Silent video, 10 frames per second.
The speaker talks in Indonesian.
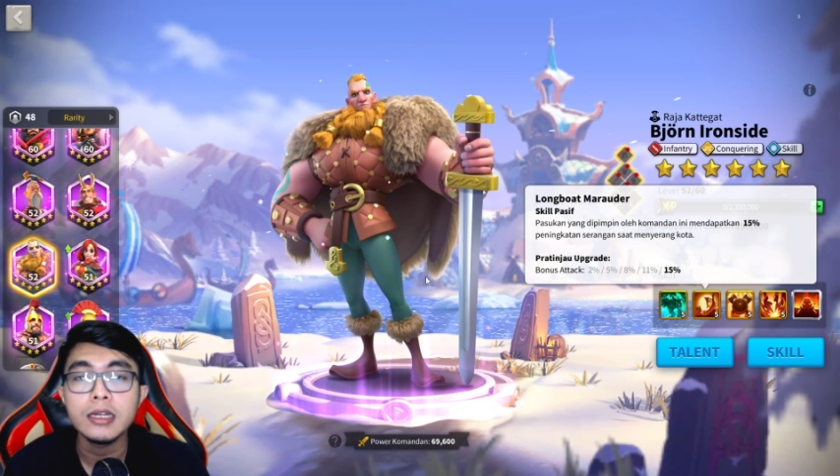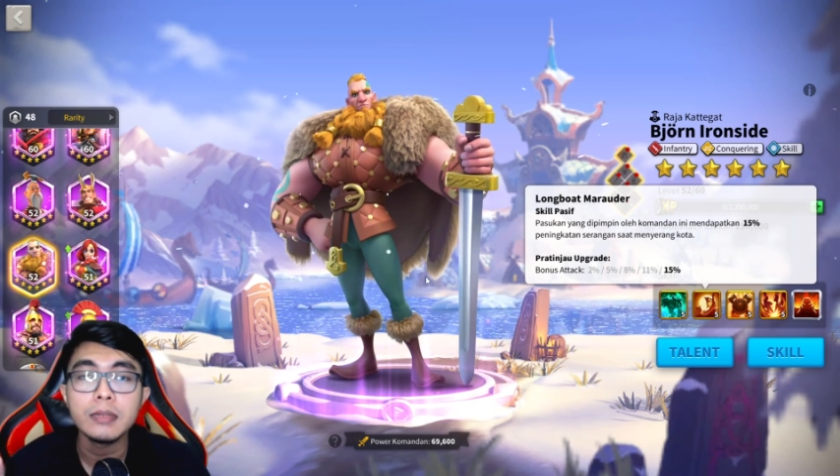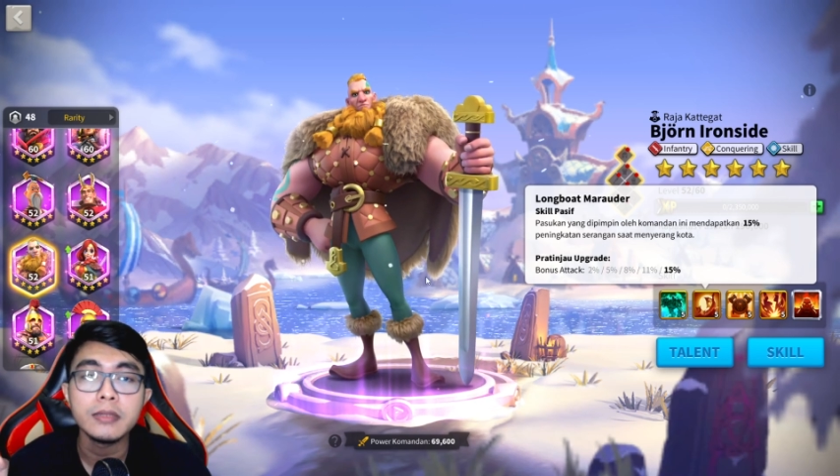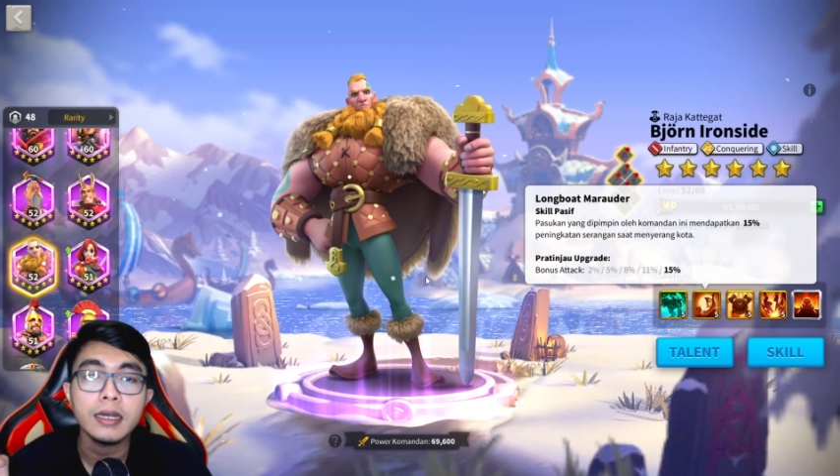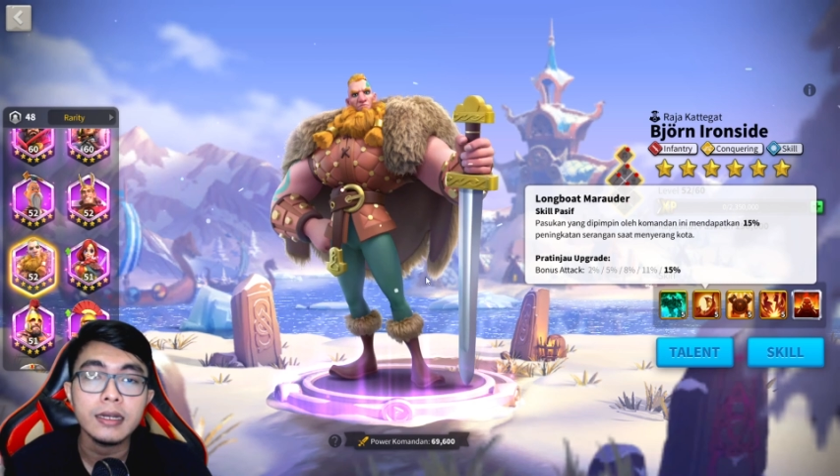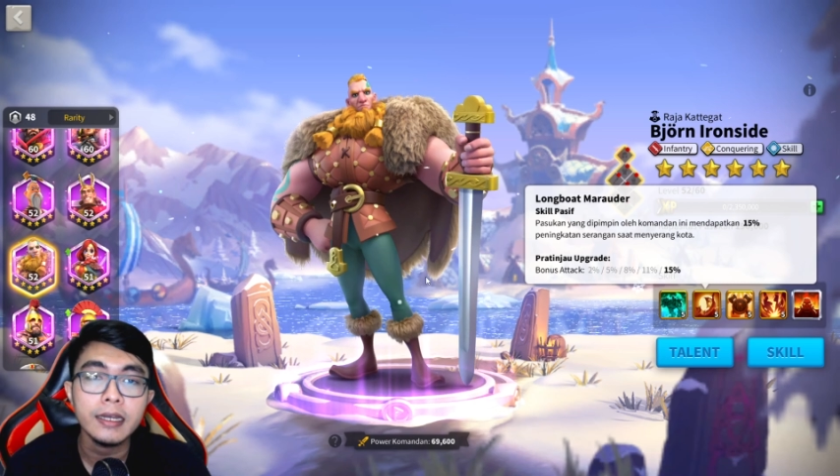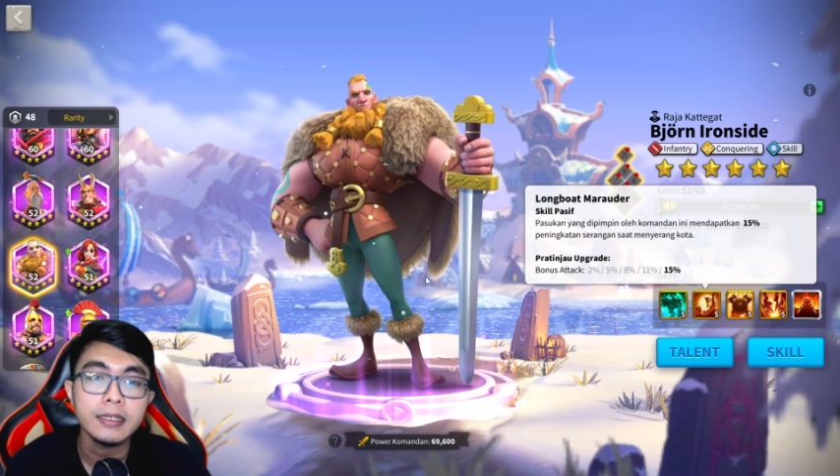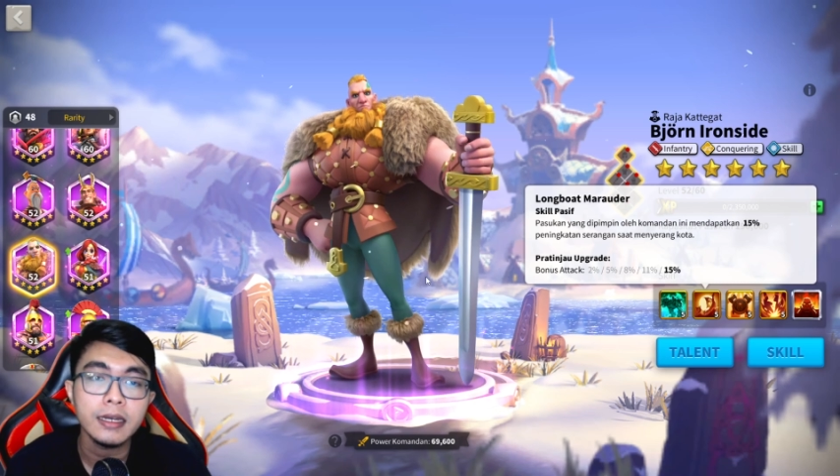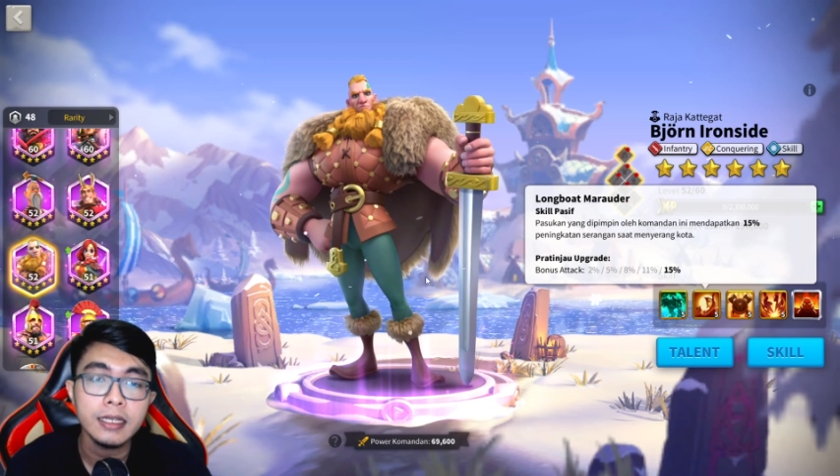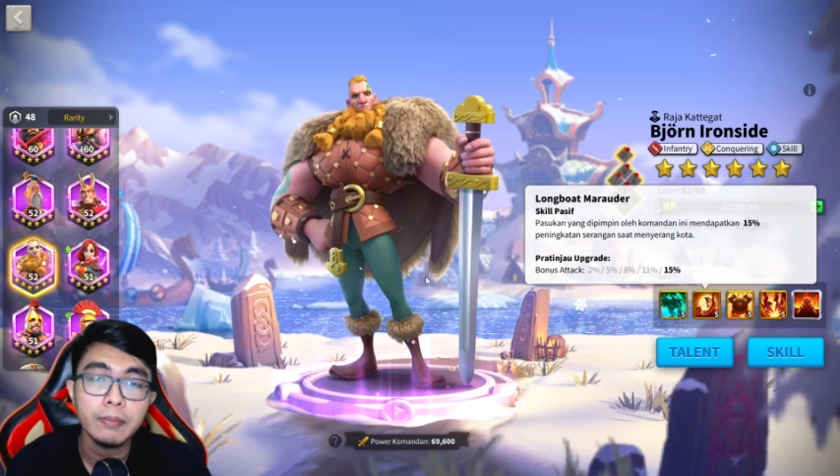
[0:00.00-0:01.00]
Kingdom yang
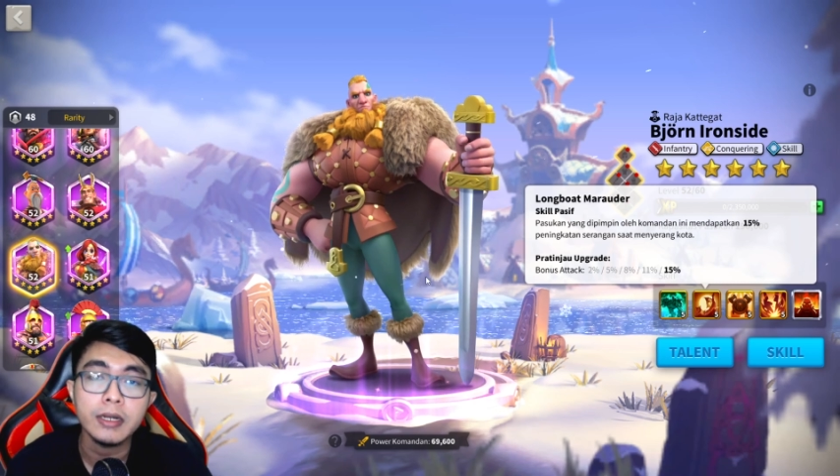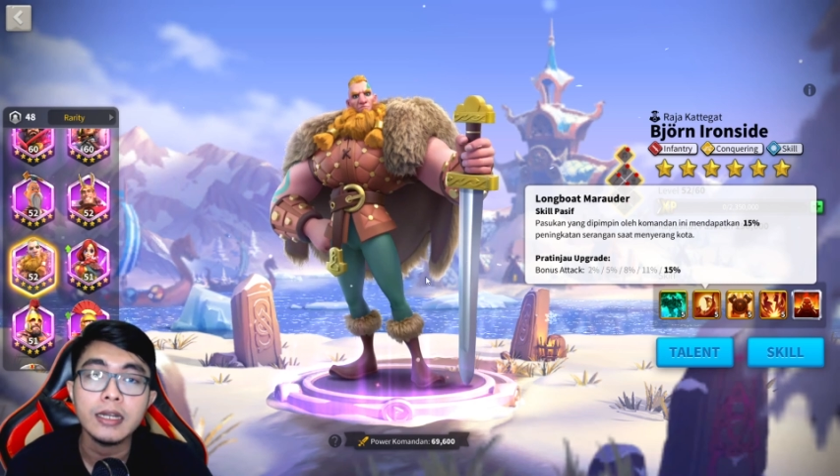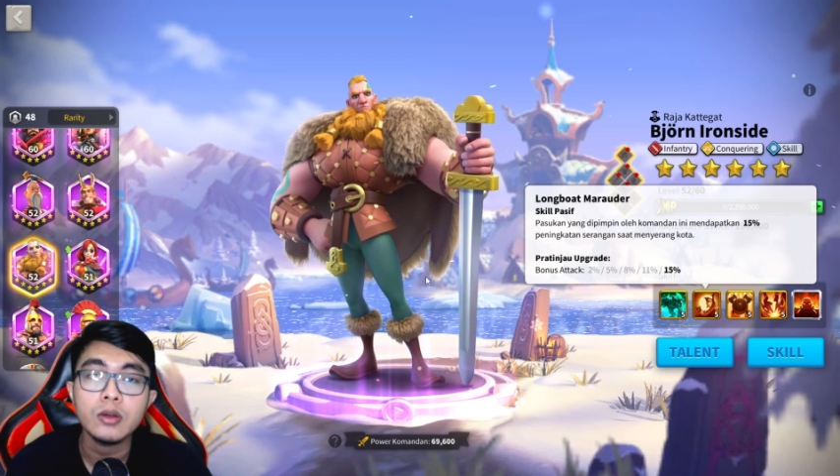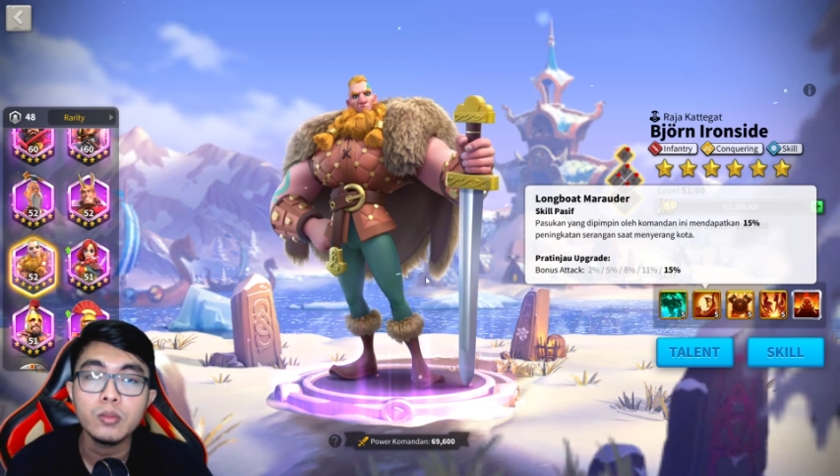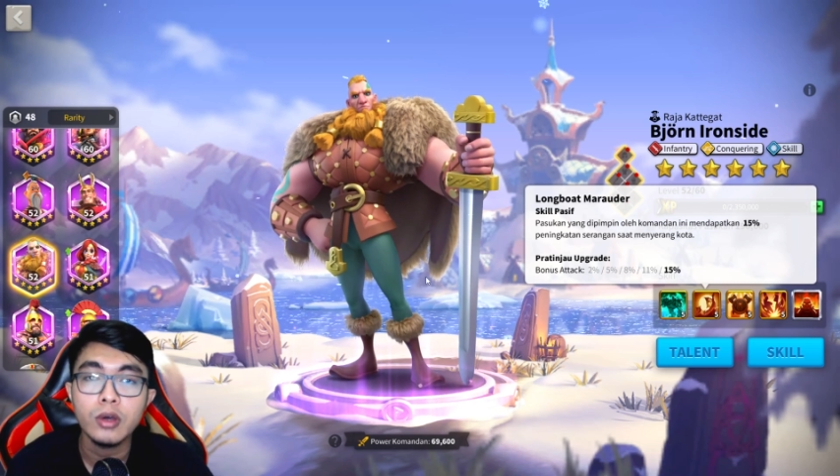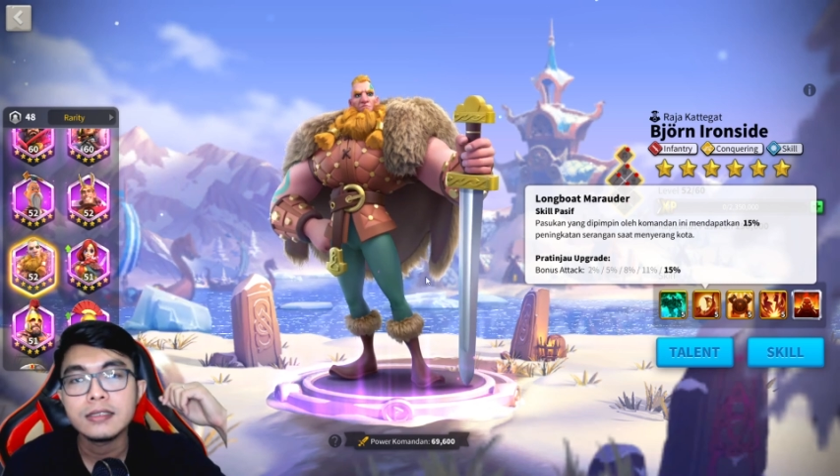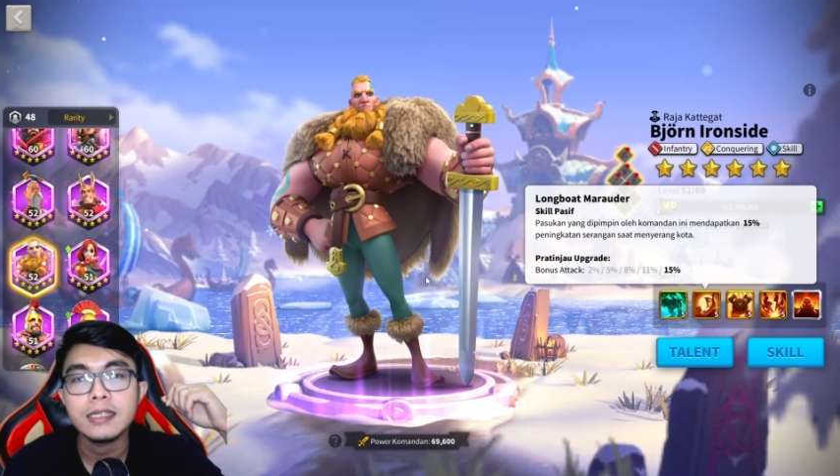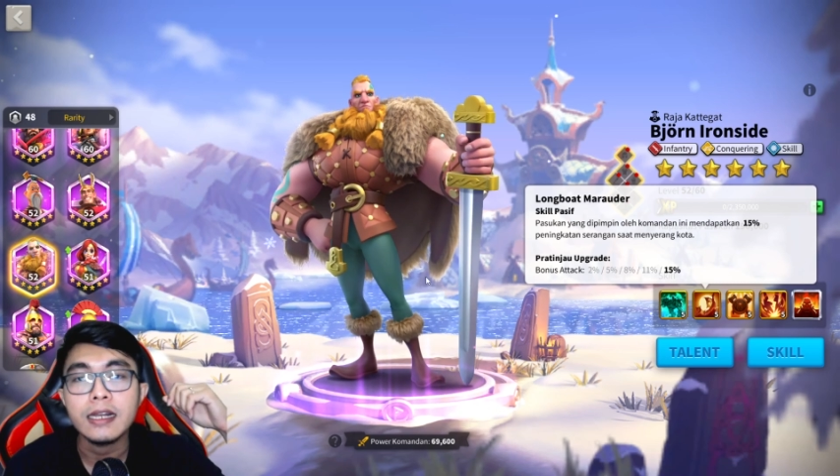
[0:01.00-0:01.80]
lainnya yang pernah aku buat,